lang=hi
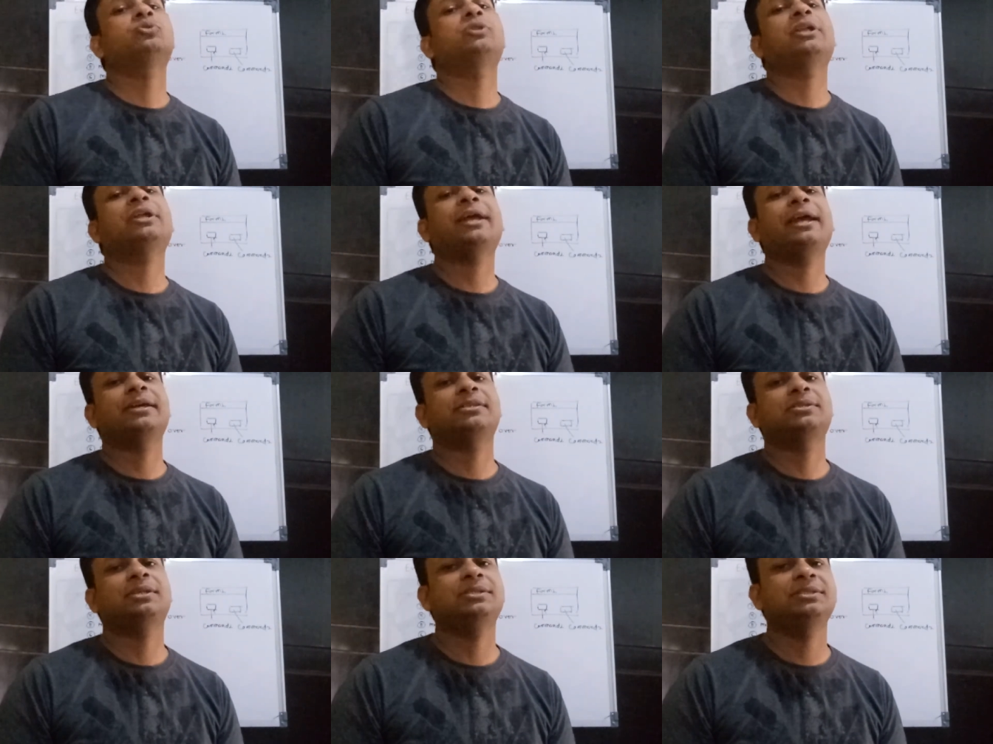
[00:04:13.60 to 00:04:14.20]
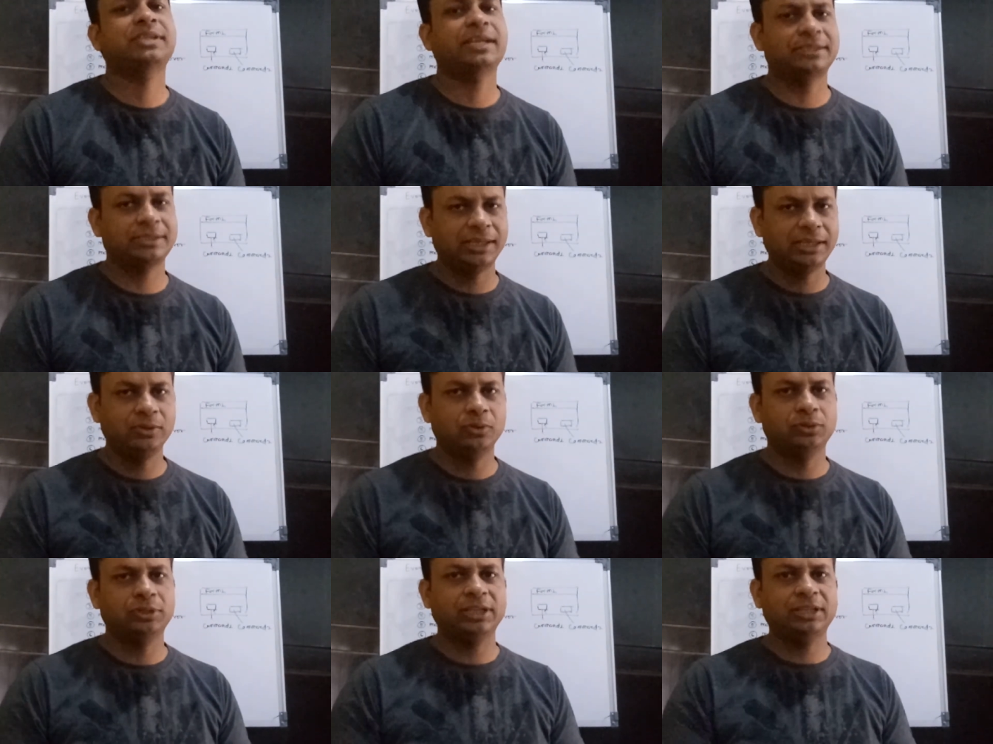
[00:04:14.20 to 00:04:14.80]
यूजर का एक्शन
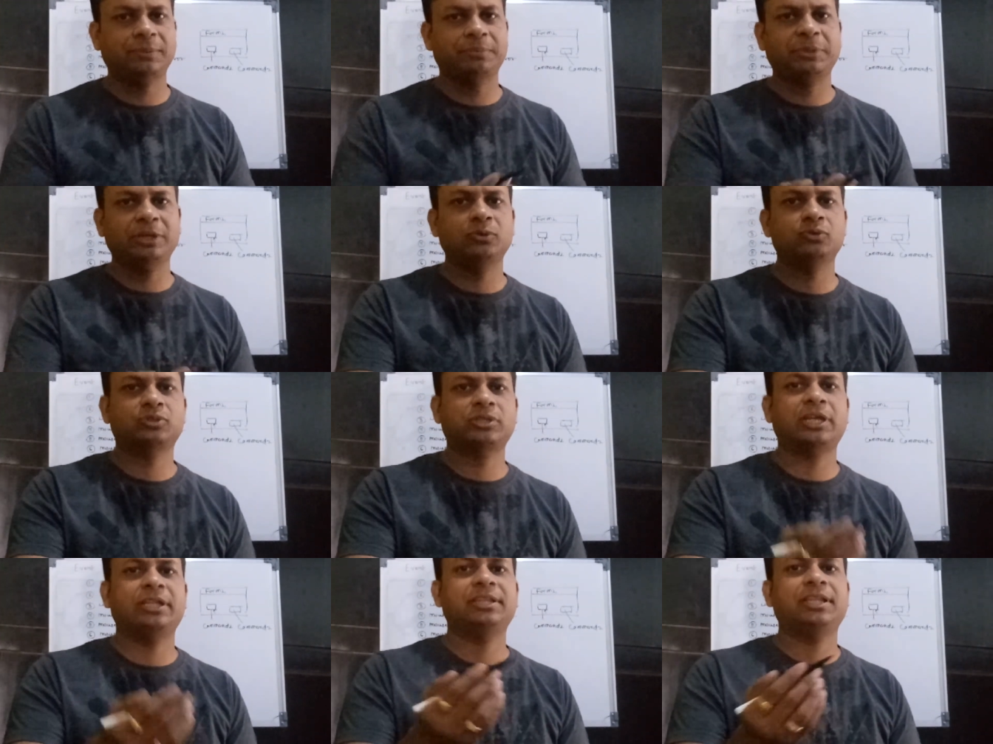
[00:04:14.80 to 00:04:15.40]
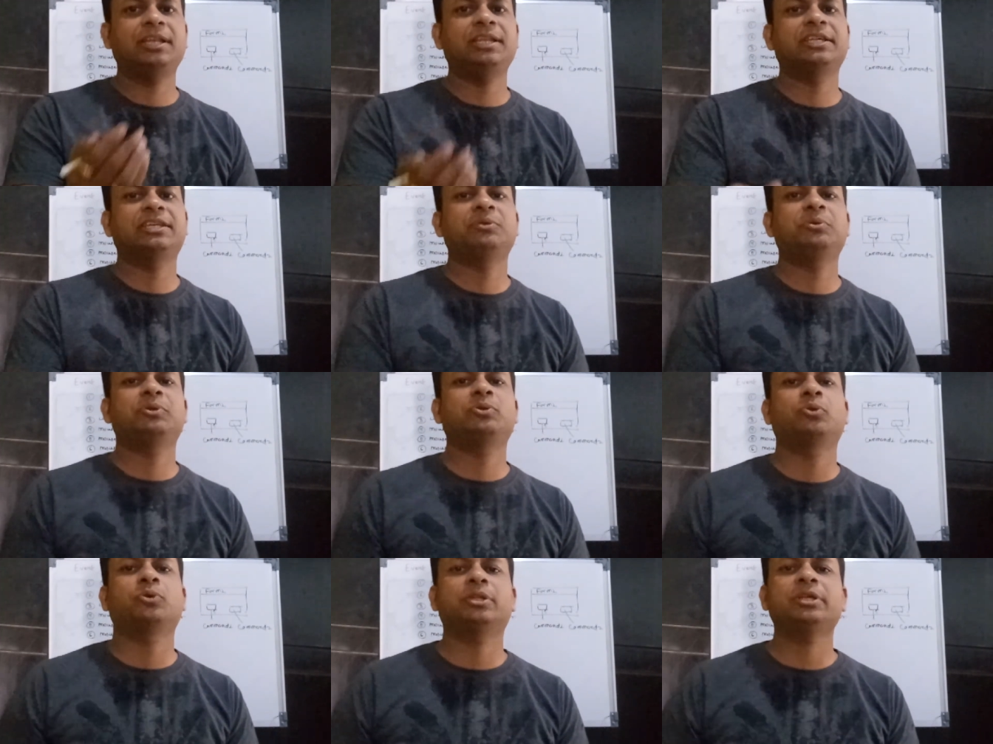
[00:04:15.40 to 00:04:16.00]
जैसे ही होता है तब तक उसके अंदर
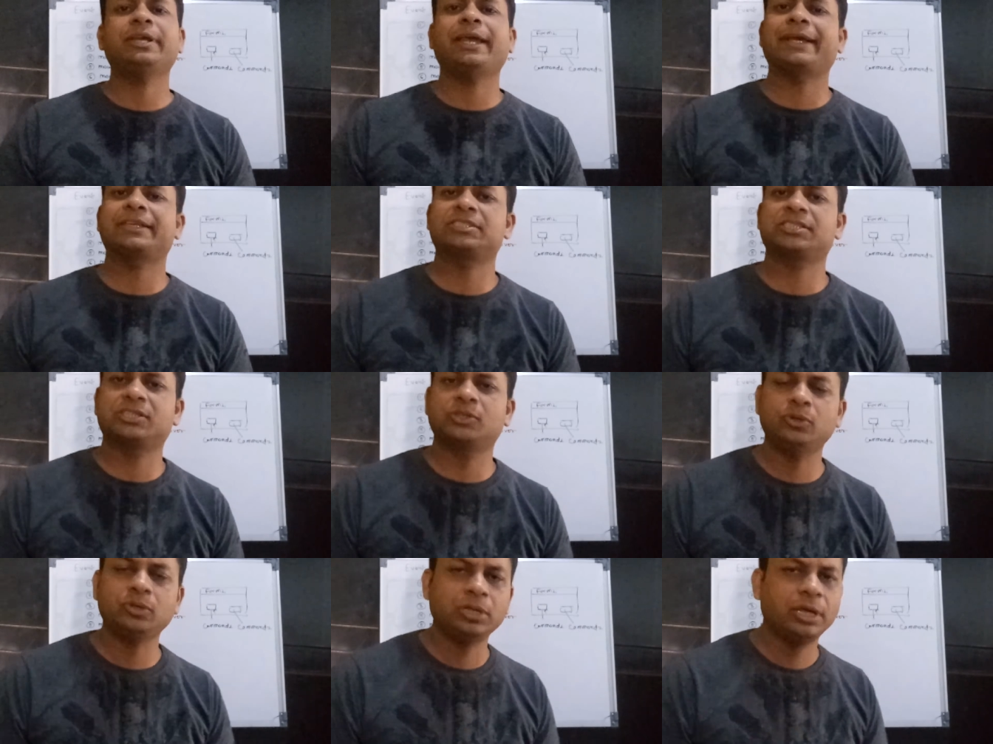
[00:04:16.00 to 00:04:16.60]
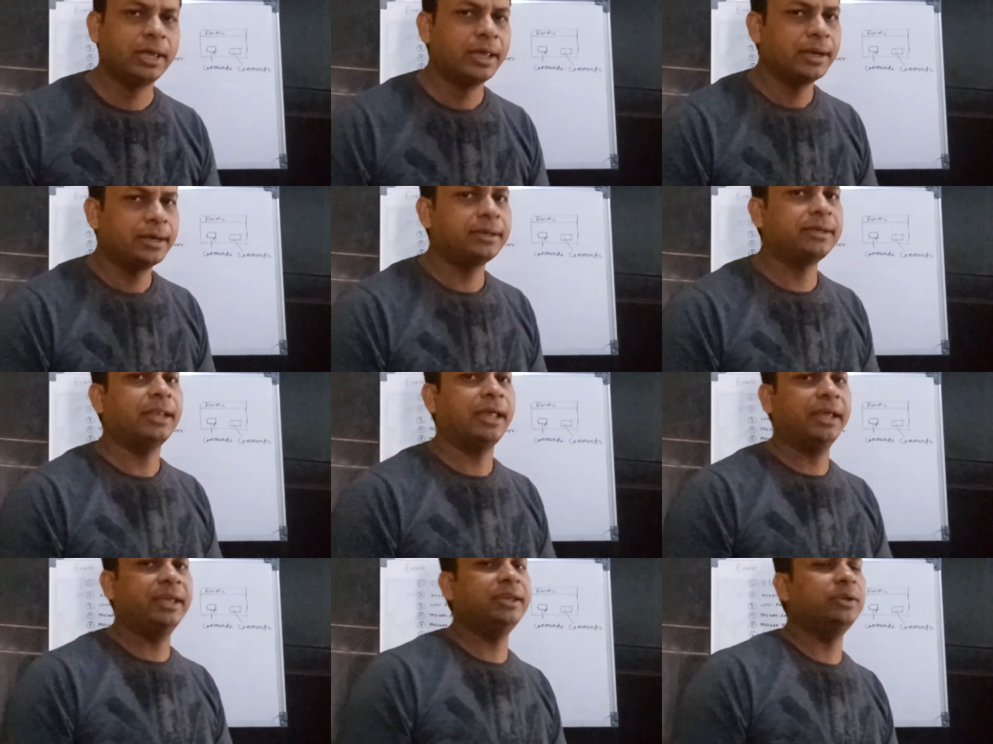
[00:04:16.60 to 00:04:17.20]
लिखी हुई कोडिंग एग्जीक्यूट
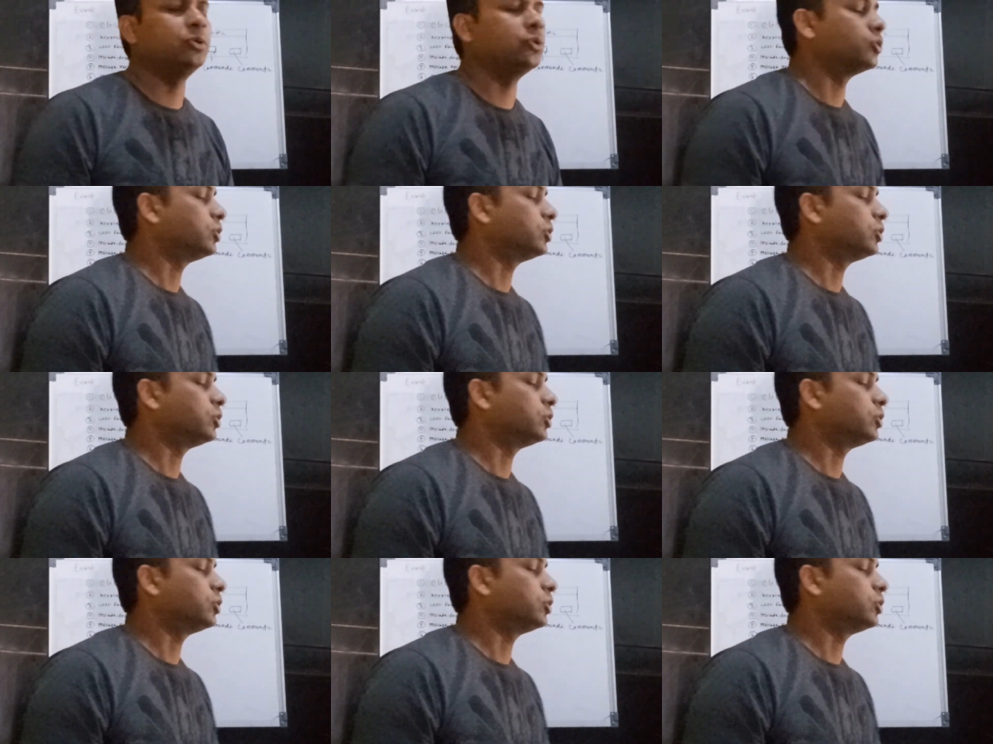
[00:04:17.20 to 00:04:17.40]
नहीं